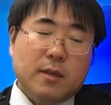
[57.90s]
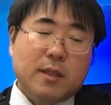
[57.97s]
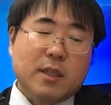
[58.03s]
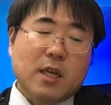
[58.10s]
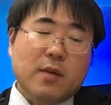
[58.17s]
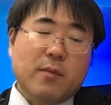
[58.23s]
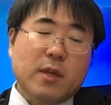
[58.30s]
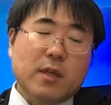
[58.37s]
ち
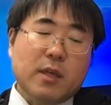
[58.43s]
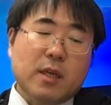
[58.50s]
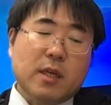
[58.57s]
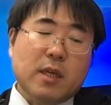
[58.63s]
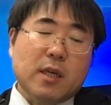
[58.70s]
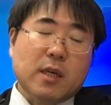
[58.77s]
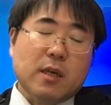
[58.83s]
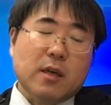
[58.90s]
なみ
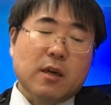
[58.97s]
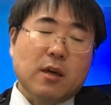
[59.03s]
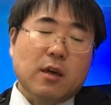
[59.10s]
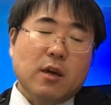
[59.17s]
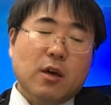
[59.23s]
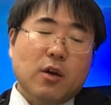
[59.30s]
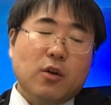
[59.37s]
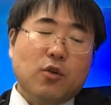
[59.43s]
に
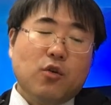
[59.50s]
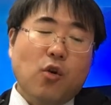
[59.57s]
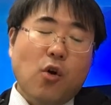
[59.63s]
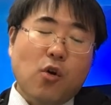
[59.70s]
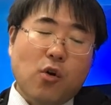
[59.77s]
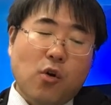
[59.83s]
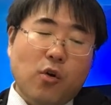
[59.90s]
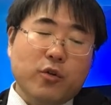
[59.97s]
5
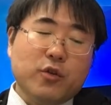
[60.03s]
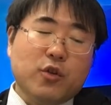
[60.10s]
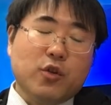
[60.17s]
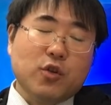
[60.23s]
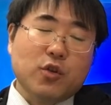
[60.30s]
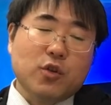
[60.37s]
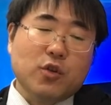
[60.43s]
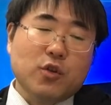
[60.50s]
個
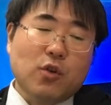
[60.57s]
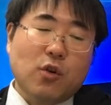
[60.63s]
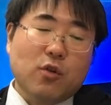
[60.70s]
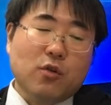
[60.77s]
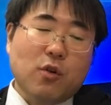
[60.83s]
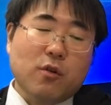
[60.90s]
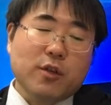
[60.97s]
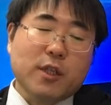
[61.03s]
16
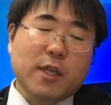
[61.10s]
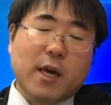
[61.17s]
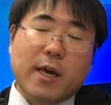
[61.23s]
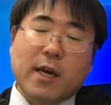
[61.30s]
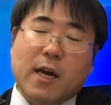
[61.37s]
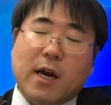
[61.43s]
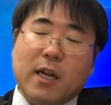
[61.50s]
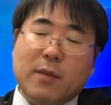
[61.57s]
国時
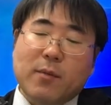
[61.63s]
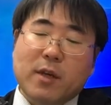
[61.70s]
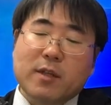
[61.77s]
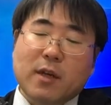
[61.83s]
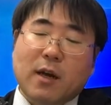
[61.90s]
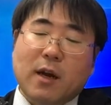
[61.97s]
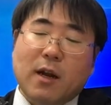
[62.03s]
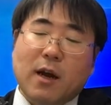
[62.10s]
代がありまし
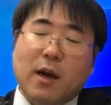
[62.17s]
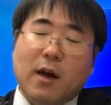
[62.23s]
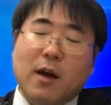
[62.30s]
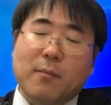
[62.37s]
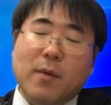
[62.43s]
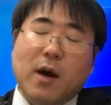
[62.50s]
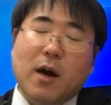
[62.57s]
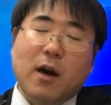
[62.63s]
たか
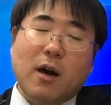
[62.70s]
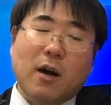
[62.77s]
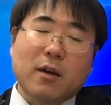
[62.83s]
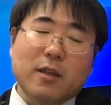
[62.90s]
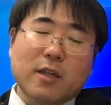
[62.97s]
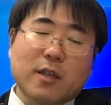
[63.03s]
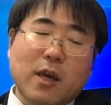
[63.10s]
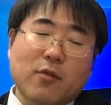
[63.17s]
らまあ
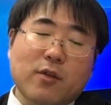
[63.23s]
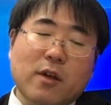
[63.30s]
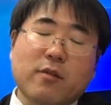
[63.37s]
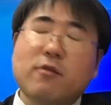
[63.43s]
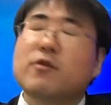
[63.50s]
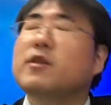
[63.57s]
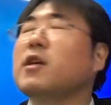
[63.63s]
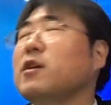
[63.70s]
似たような
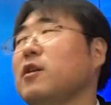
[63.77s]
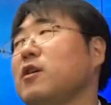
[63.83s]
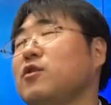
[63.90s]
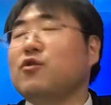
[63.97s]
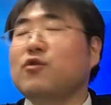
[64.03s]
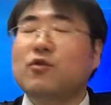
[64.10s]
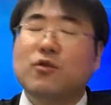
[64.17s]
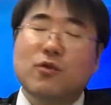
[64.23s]
数字は
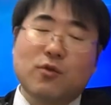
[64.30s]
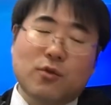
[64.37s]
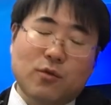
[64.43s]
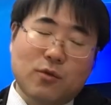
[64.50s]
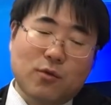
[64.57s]
16